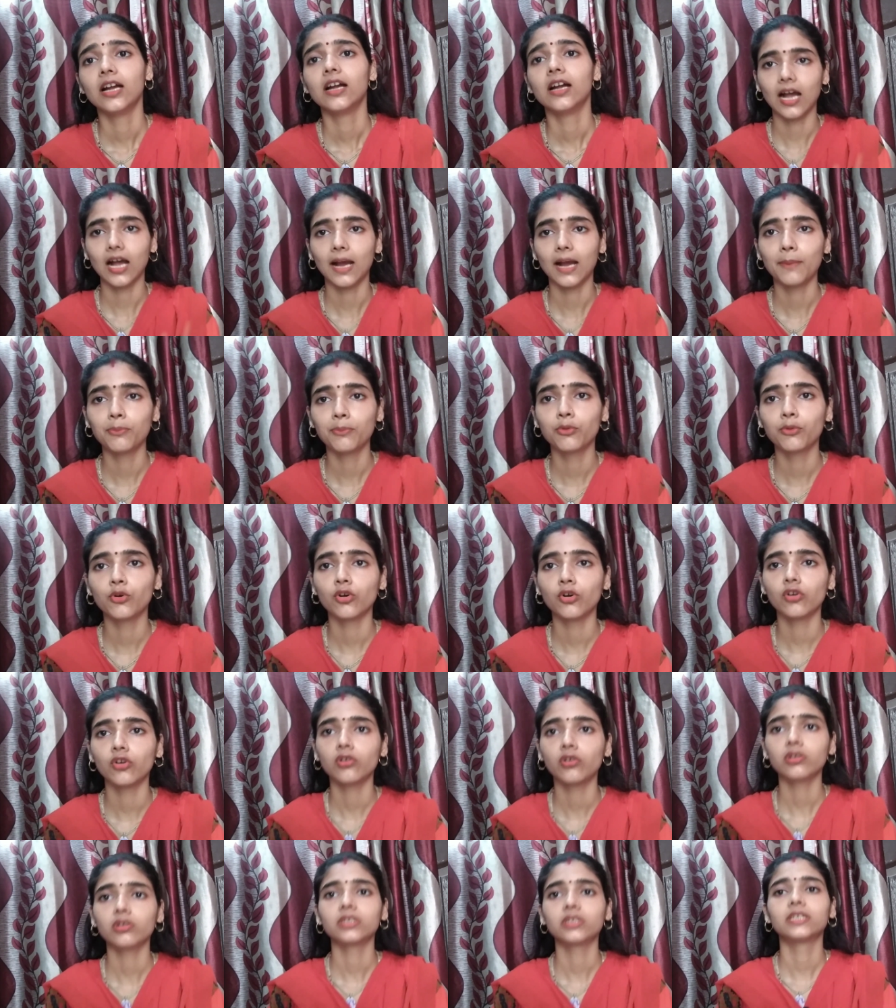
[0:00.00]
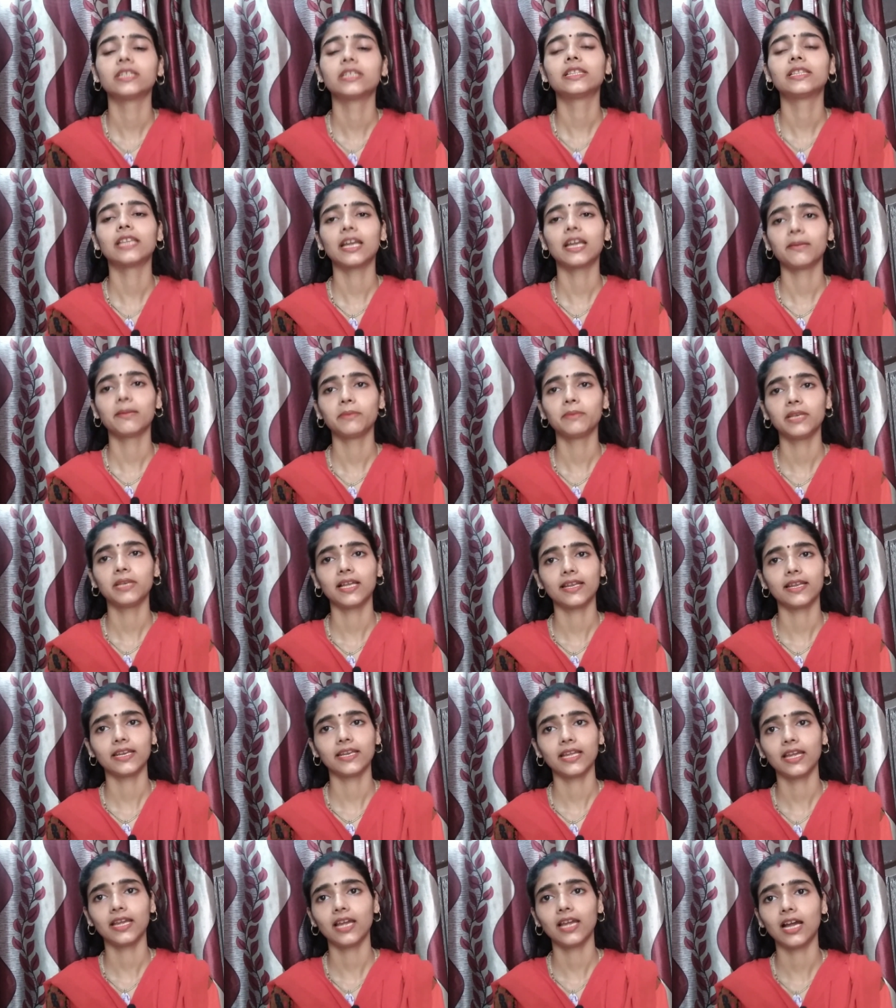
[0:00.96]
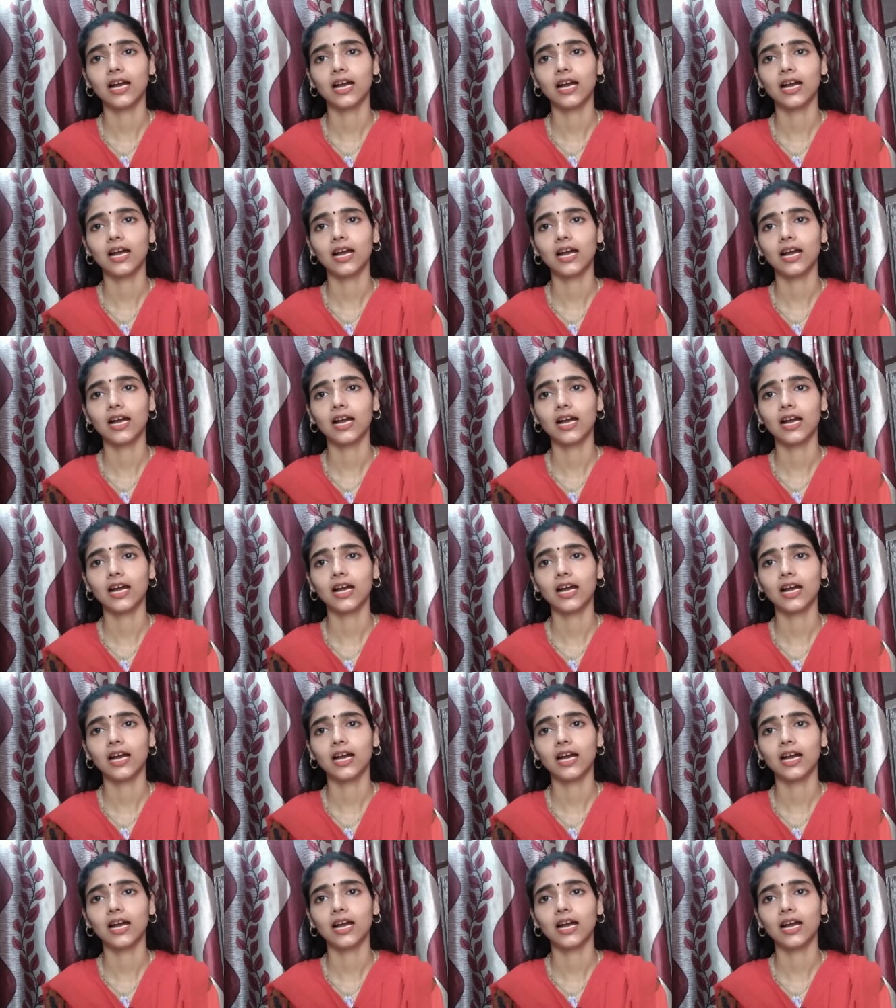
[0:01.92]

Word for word: आपको कितना मिलाना है